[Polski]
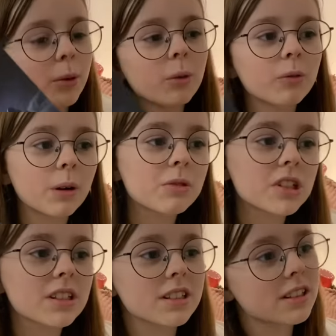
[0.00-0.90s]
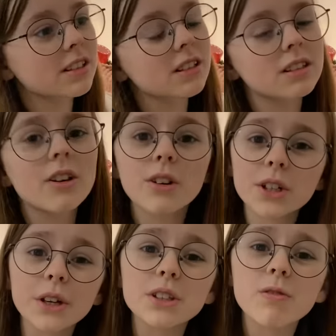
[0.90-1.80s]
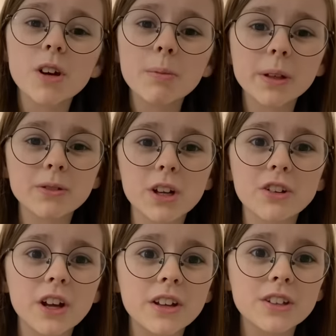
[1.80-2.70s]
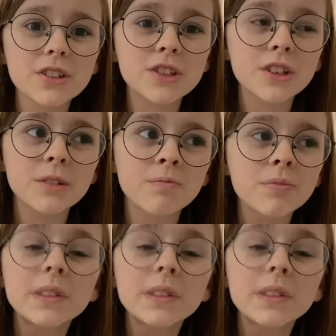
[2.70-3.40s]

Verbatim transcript: Powiem wam, że niestety jest gorsza od swojej pierwszej części.